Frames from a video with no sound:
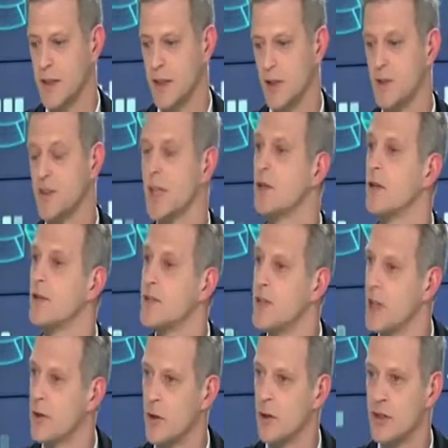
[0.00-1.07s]
c'est
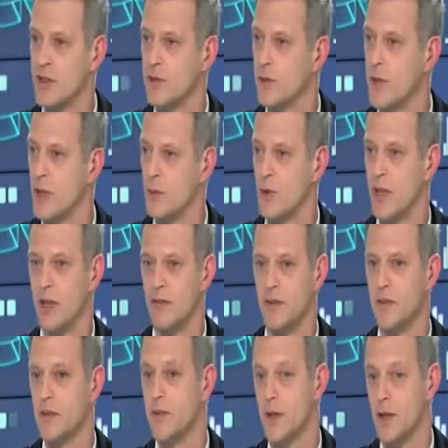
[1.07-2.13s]
50-50 euh, si vous voulez mon
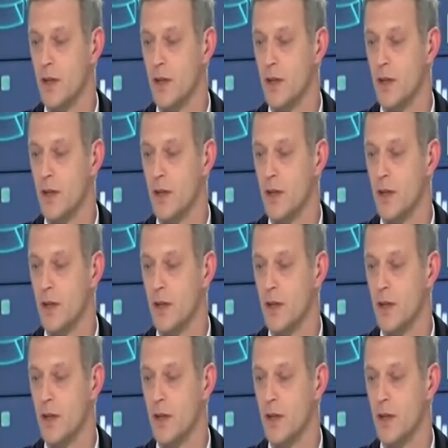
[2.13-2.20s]
avis.